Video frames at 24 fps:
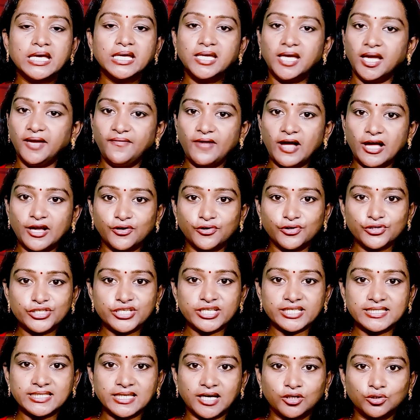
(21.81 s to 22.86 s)
ఈ వారం
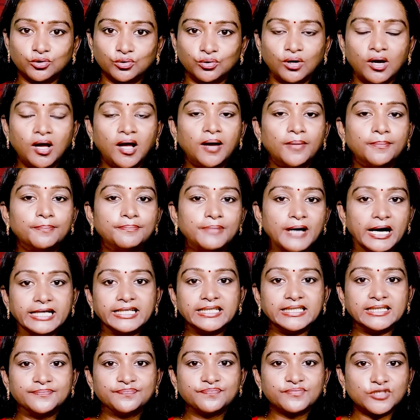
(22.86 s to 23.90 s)
వచ్చేశాడు
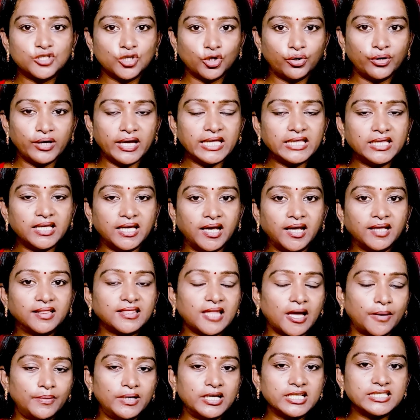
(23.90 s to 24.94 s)
బడి సో ఇది
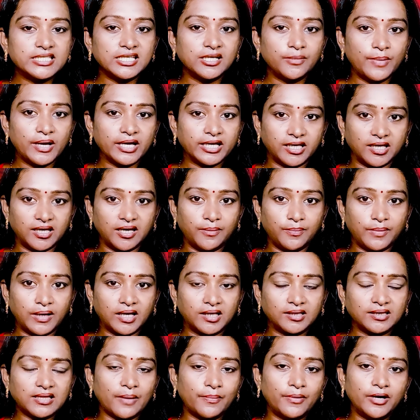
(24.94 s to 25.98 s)
తమిళ సినిమాకి రీమేక్
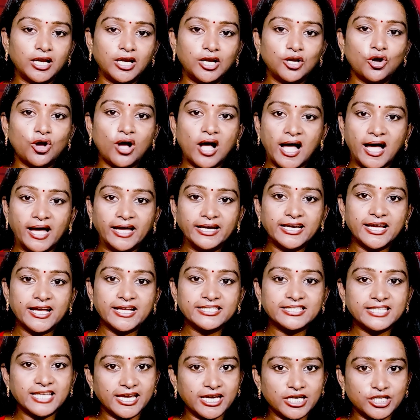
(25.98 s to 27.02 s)
తమిళంలో ఆర్య
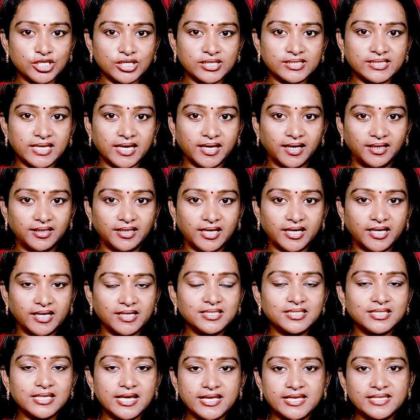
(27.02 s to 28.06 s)
సయేష సైగల్
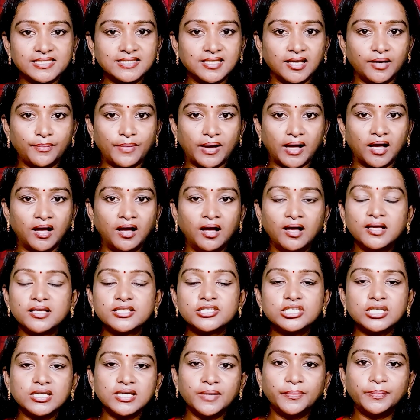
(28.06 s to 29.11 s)
నటించిన ఈ సినిమా
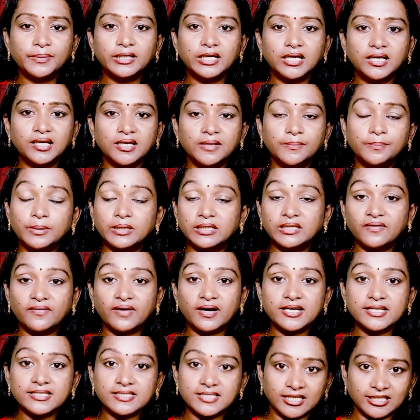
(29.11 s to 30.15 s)
చిన్నపిల్లల్ని
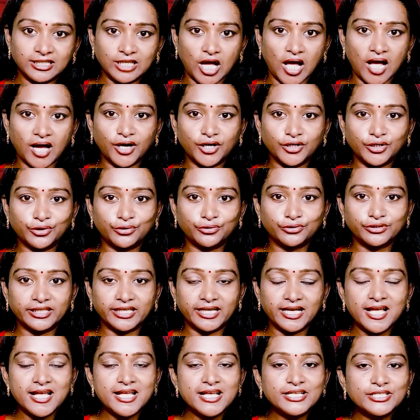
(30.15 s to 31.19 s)
పెద్దవాడిని సైతం ఆకట్టుకుంది
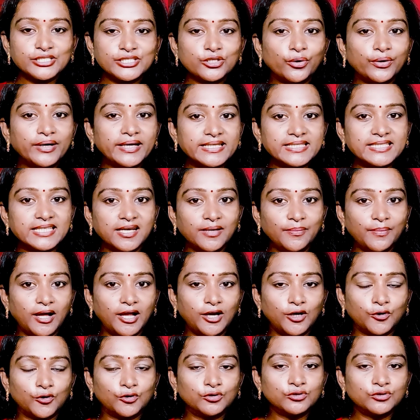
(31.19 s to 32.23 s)
సో ఈ సినిమాలో